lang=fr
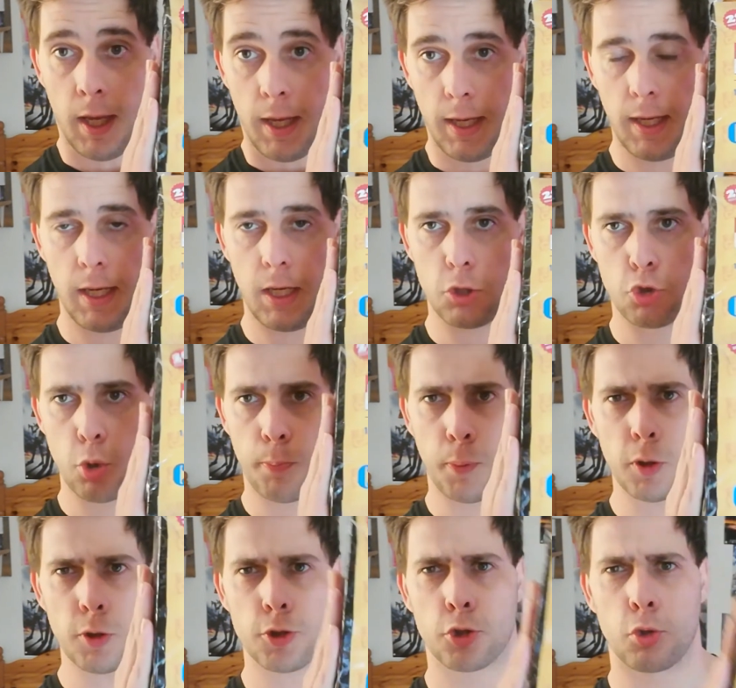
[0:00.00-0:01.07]
Et je
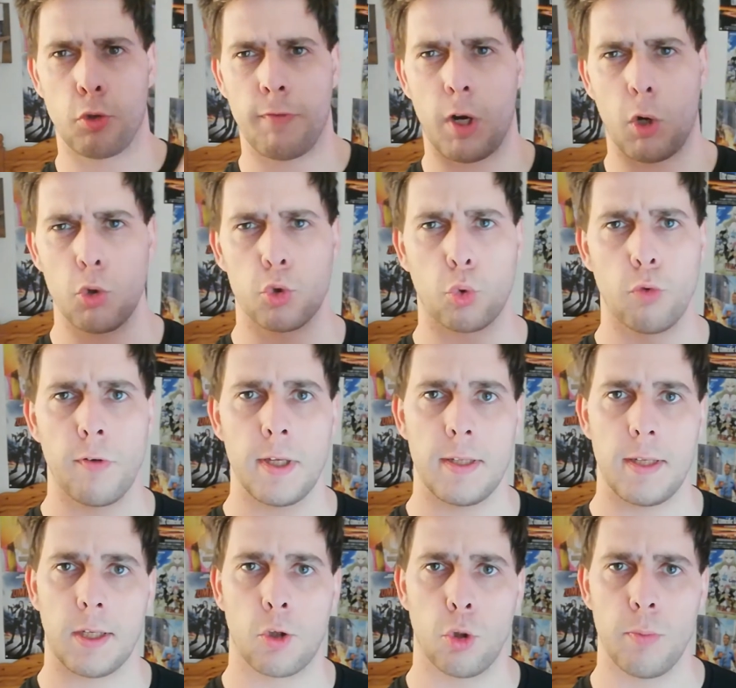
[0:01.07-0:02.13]
pense qu'on va retrouver
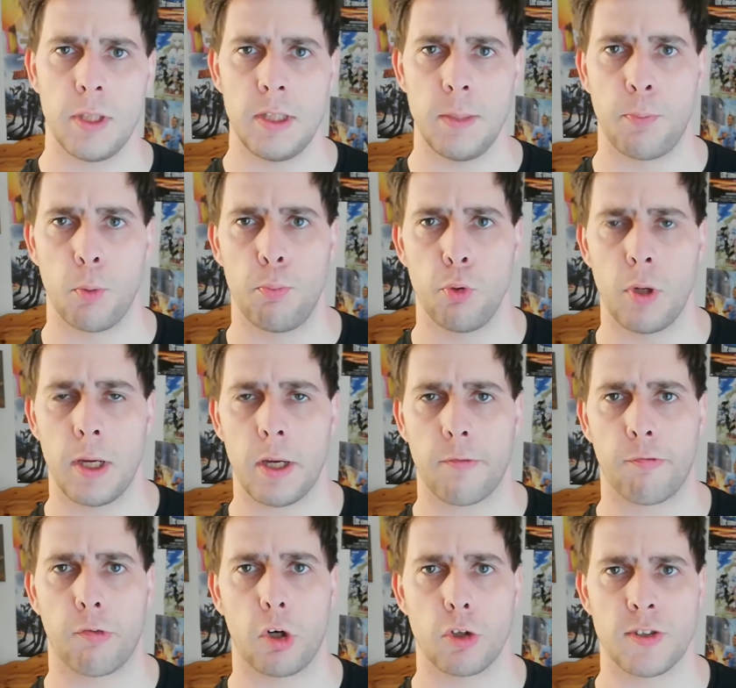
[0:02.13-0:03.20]
des comédies populaires
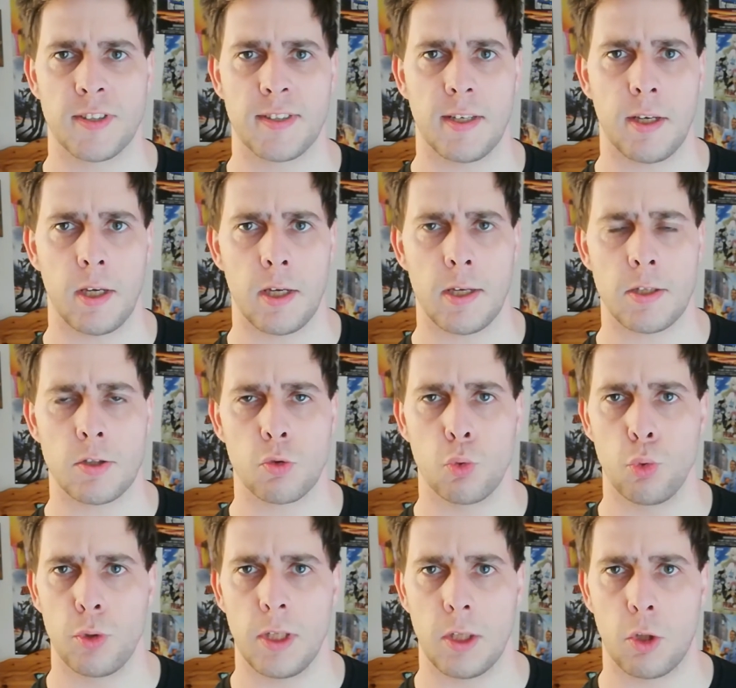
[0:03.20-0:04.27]
françaises ou
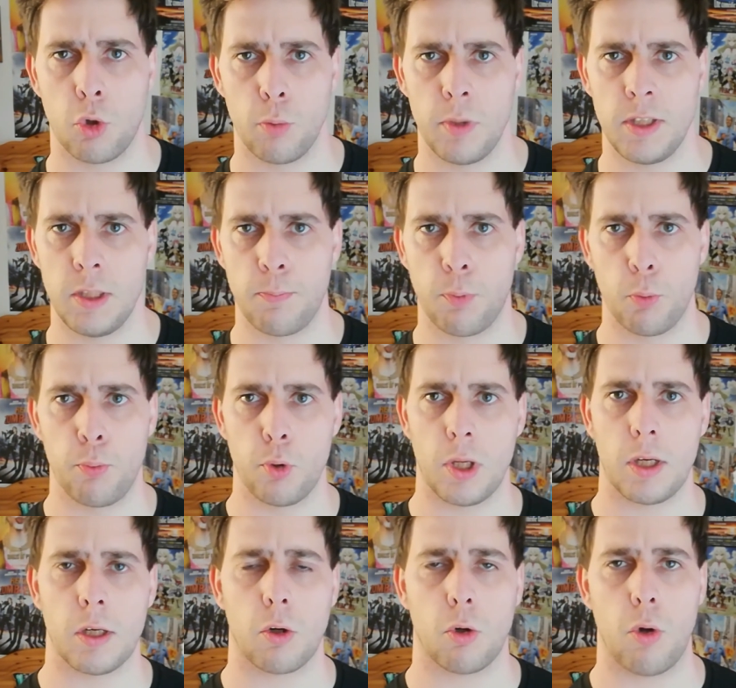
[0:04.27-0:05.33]
des comédies
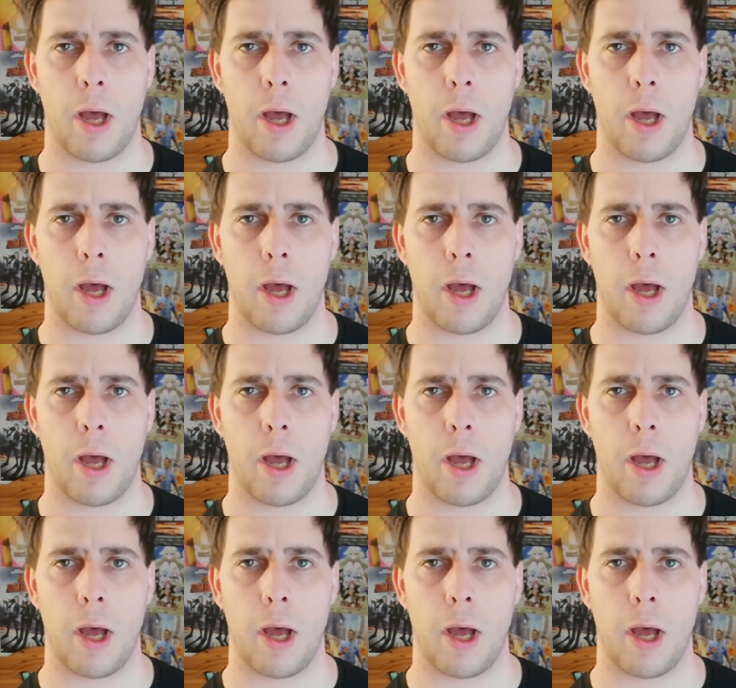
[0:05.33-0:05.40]
populaires euh,